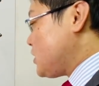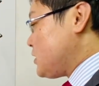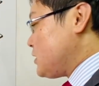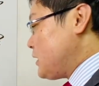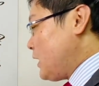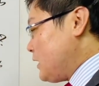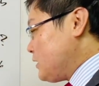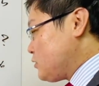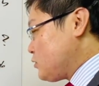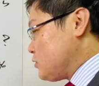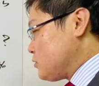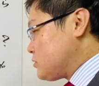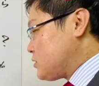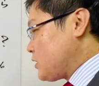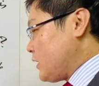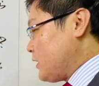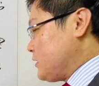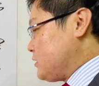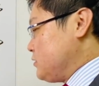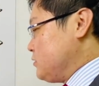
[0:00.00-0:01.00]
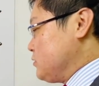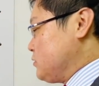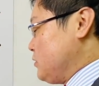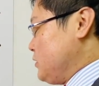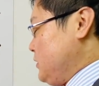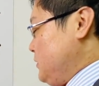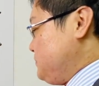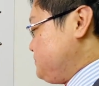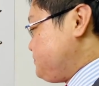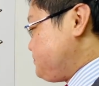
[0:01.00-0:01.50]
何と言ったかっていうと
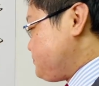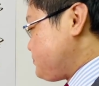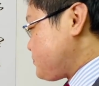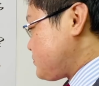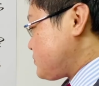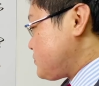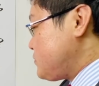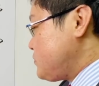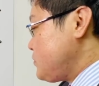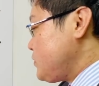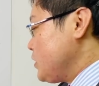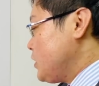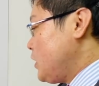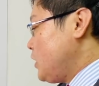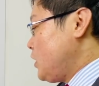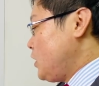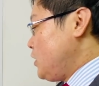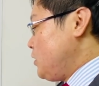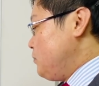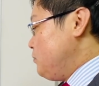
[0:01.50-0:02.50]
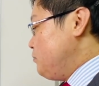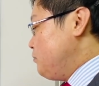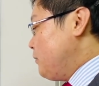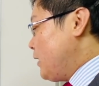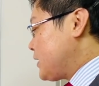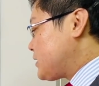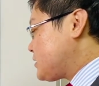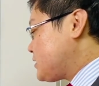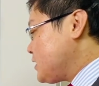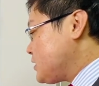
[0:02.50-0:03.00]
ね
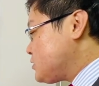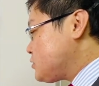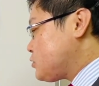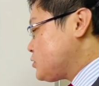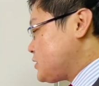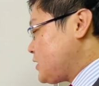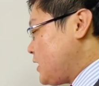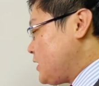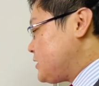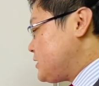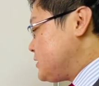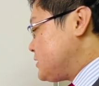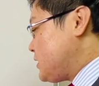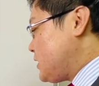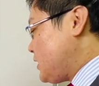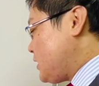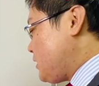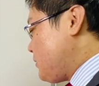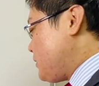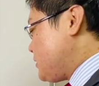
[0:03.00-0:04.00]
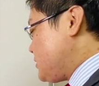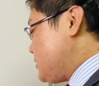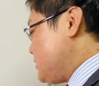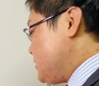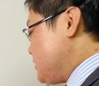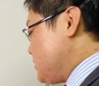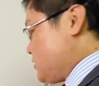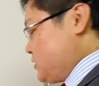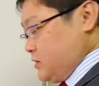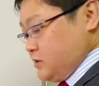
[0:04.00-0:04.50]
全く答えていただけません
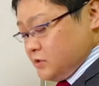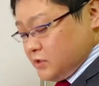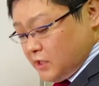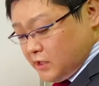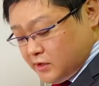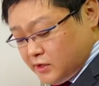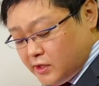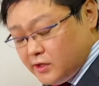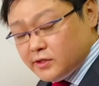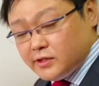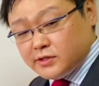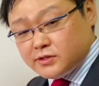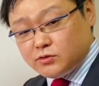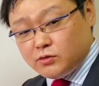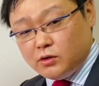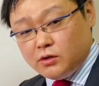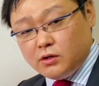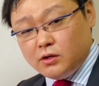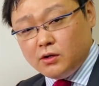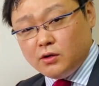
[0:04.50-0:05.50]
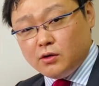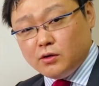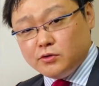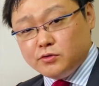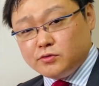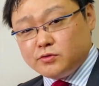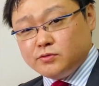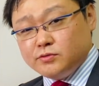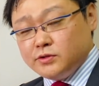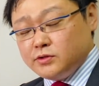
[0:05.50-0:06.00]
でした残念ですとこうい
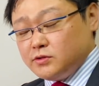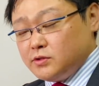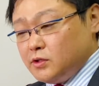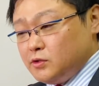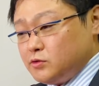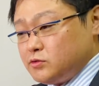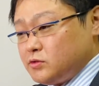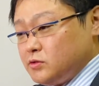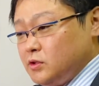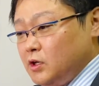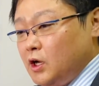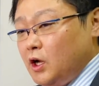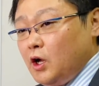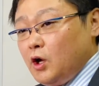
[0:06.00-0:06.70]
うふうに言ったんですけど